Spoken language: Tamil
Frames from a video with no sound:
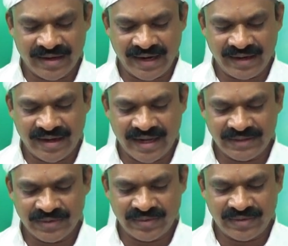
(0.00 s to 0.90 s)

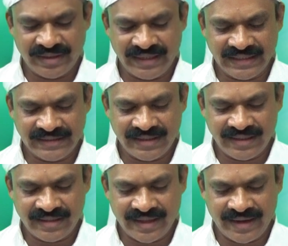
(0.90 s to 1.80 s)
கடுக்காய் சுக்கு இஞ்சி
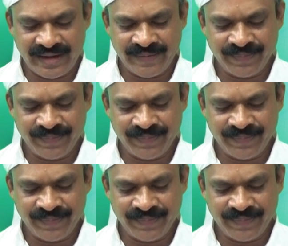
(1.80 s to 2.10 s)
தேன்